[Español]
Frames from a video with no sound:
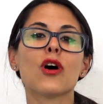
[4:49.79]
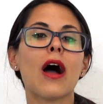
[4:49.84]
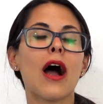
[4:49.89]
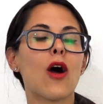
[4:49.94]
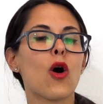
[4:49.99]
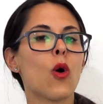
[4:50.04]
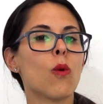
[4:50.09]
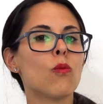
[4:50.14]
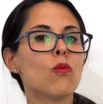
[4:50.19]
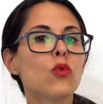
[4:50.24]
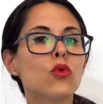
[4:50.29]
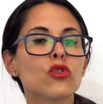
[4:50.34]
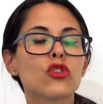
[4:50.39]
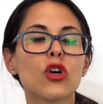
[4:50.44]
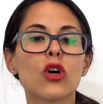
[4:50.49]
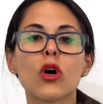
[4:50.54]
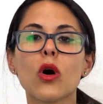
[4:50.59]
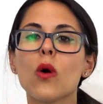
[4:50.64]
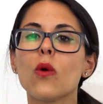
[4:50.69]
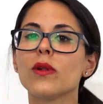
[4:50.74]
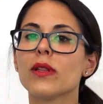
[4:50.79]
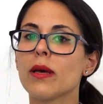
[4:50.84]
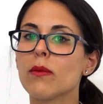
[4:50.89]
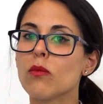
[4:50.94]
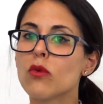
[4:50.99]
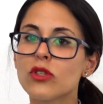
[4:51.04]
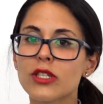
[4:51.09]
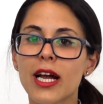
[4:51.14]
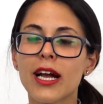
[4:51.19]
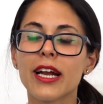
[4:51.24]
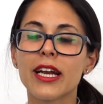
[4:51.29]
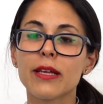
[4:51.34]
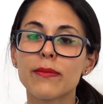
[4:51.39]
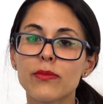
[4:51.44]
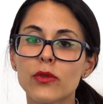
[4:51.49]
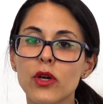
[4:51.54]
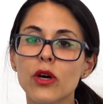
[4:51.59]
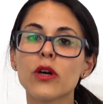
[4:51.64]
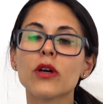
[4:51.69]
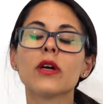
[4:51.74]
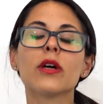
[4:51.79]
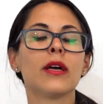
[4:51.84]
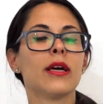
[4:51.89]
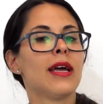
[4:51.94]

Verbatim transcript: hago mucho hold de muchas cripto,